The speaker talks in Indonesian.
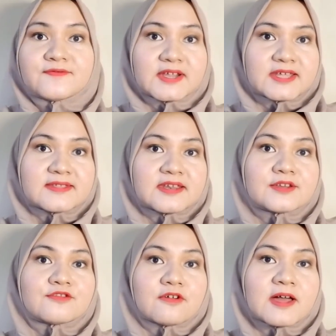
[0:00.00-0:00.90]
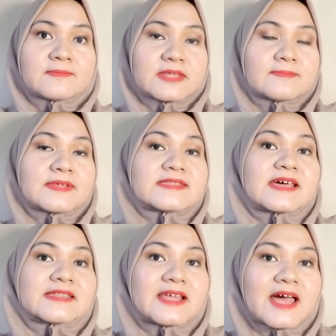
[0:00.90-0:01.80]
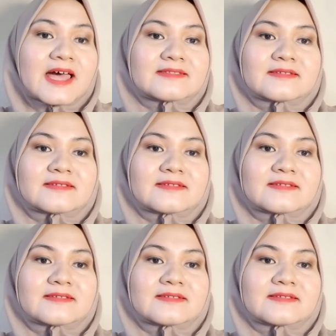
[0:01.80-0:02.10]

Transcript: Vanessa dan suami beserta